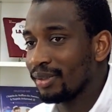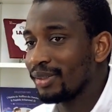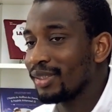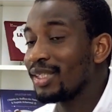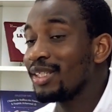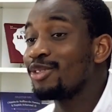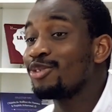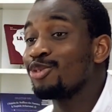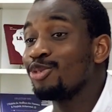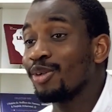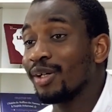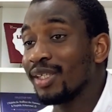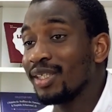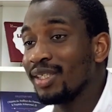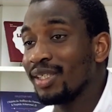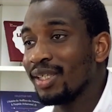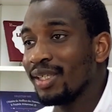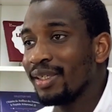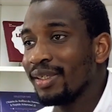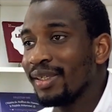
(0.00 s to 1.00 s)
il sourit,
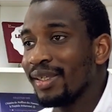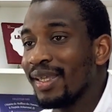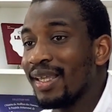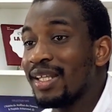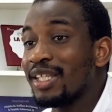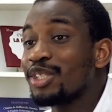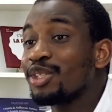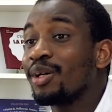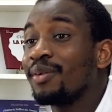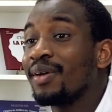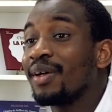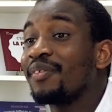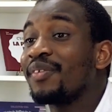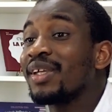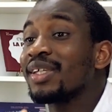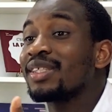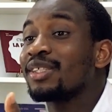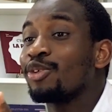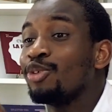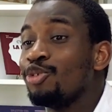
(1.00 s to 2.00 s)
et il s'en va
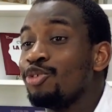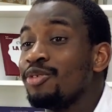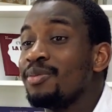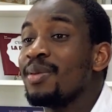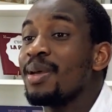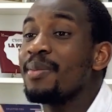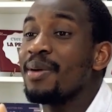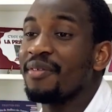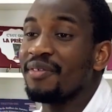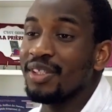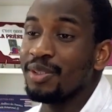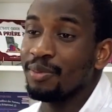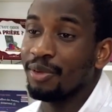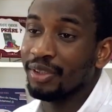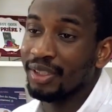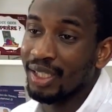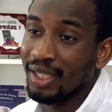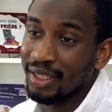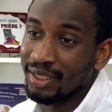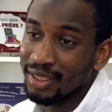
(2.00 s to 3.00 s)
faire ce que lui-même avait
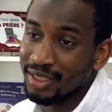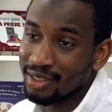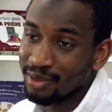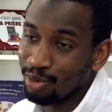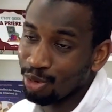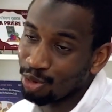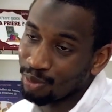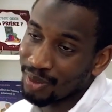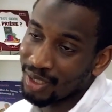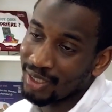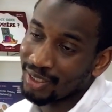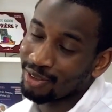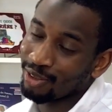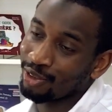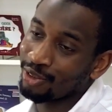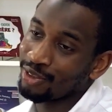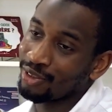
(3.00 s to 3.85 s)
demandé à Anas ibn Malik.